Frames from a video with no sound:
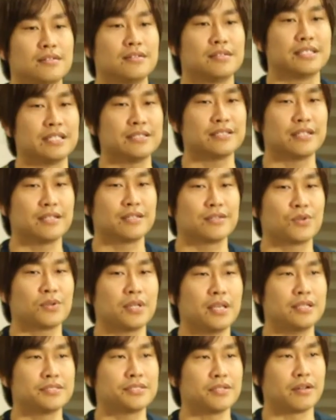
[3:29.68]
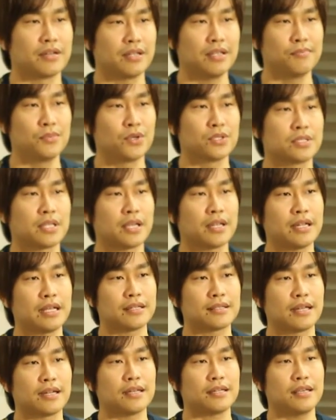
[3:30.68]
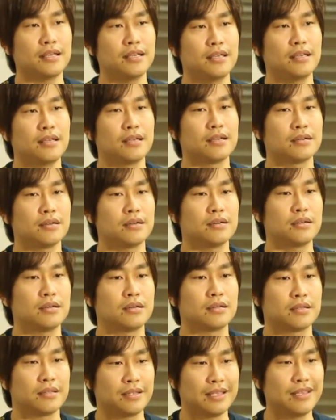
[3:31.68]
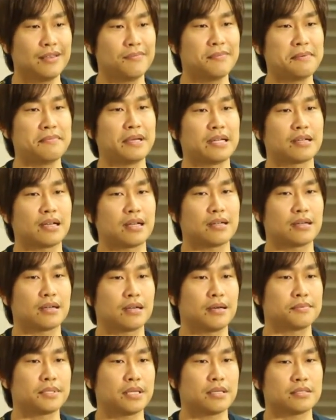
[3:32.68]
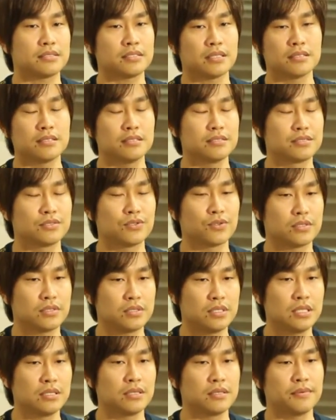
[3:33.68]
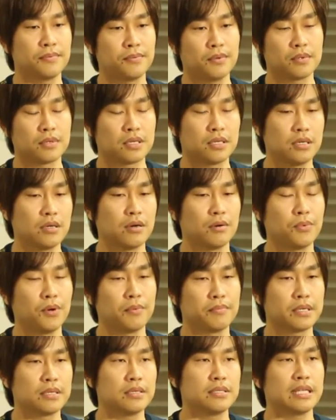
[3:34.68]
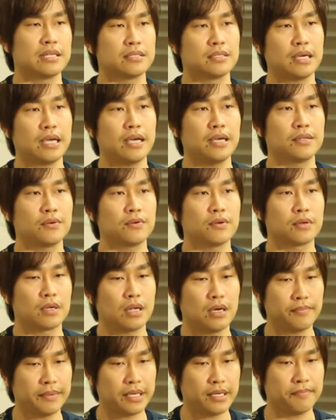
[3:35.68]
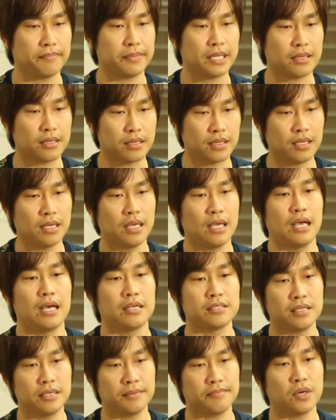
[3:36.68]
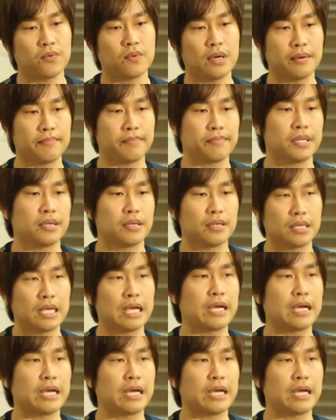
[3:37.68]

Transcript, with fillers: เออจริงๆ ทุกที่สอนดีหมดเทคนิคแต่ละที่ก็ดีไม่เหมือนกันนะครับ แต่คือจุดยืนคือคือของผมคืออยากจะให้ทุกคนเอาไปเป็นอาชีพมากกว่าเป็น